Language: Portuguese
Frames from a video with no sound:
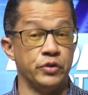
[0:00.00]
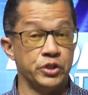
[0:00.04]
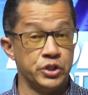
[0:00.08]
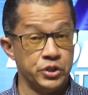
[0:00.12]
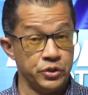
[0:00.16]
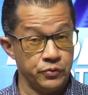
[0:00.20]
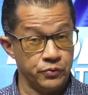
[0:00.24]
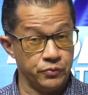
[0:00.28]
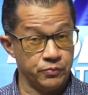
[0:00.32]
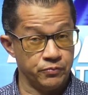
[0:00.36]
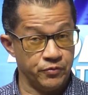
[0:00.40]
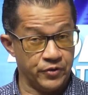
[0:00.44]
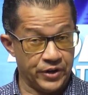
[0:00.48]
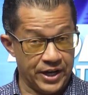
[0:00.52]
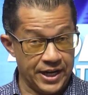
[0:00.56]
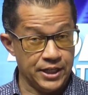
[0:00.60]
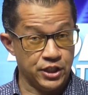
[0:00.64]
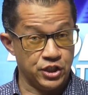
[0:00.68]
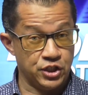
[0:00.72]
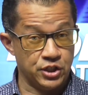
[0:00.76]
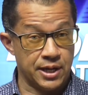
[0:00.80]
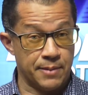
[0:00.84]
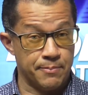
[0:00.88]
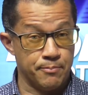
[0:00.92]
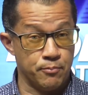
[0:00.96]
de
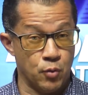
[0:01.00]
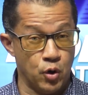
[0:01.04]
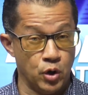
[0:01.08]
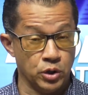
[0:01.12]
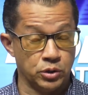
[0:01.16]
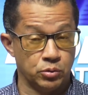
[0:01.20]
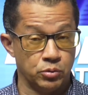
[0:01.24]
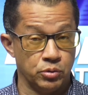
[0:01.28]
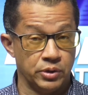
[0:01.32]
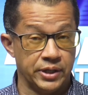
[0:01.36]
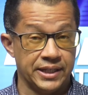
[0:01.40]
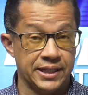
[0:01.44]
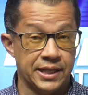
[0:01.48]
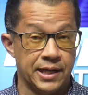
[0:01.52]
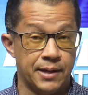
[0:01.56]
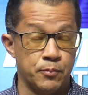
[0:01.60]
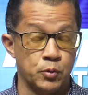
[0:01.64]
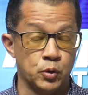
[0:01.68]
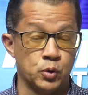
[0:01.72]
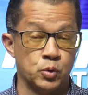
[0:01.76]
frente à moto, né, da